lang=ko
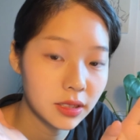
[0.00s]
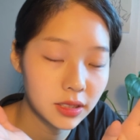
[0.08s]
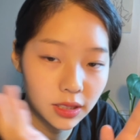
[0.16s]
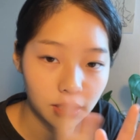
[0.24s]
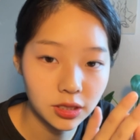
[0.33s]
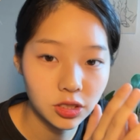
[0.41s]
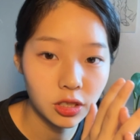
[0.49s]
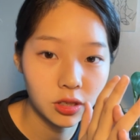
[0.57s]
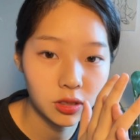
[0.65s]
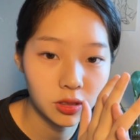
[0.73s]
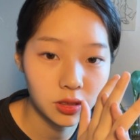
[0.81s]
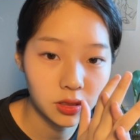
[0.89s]
일단
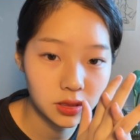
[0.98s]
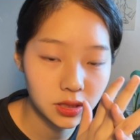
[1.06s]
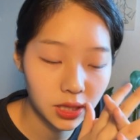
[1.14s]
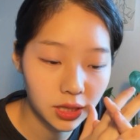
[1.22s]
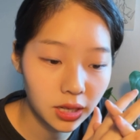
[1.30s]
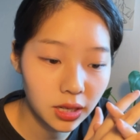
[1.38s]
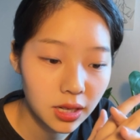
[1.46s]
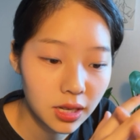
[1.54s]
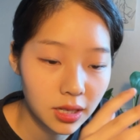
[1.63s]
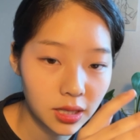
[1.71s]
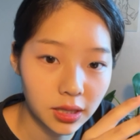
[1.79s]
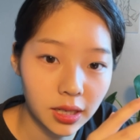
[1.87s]
저 제가
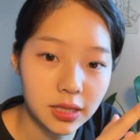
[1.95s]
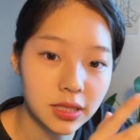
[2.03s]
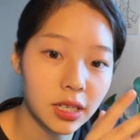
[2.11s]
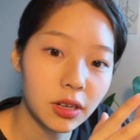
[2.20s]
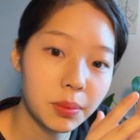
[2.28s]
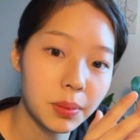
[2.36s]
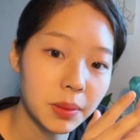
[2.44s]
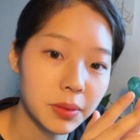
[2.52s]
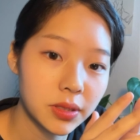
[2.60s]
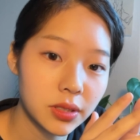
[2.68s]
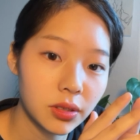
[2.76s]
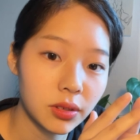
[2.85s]
이때까지
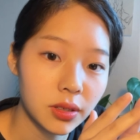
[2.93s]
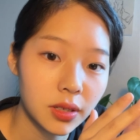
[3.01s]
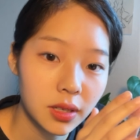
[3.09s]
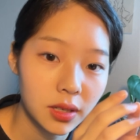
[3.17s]
작업하면서